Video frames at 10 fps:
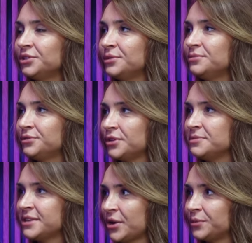o tym
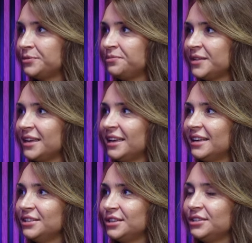swoim znajomym,
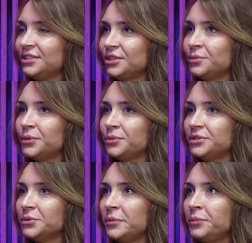dzielić się tym
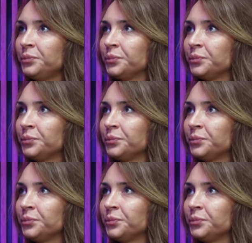pomysłem.